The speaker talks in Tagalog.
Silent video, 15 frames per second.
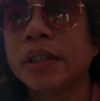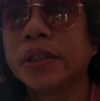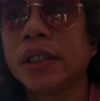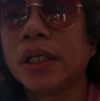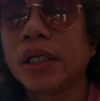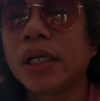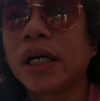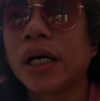
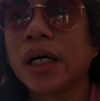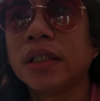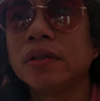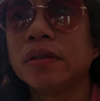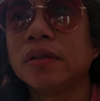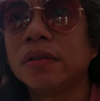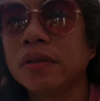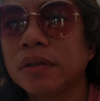sila na nga
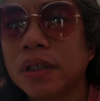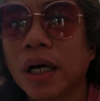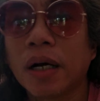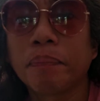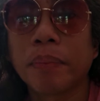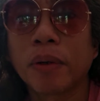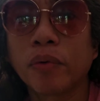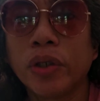yung
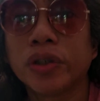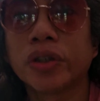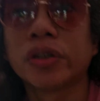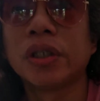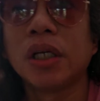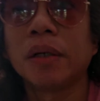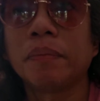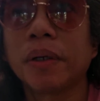nakaperwisyo,
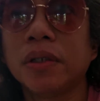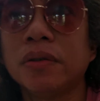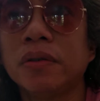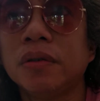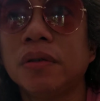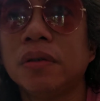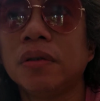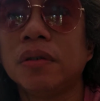sila pa yung
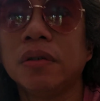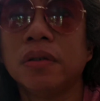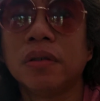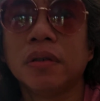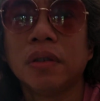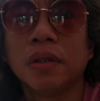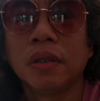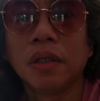
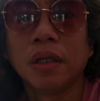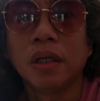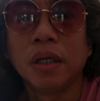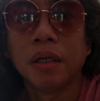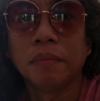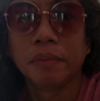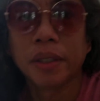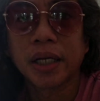
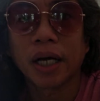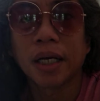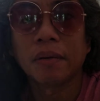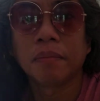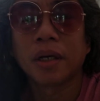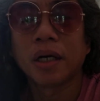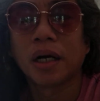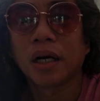may
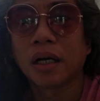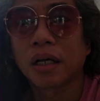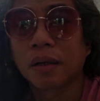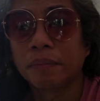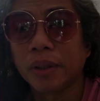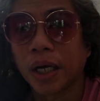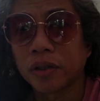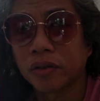ganamang
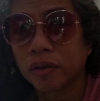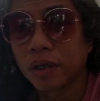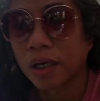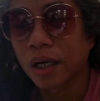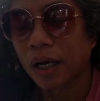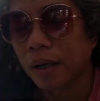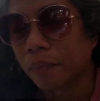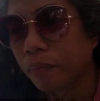agrabyado ng
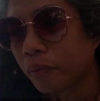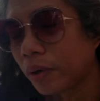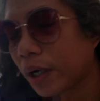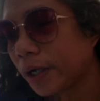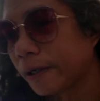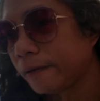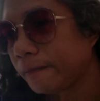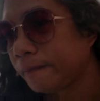
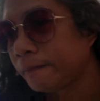kapwa.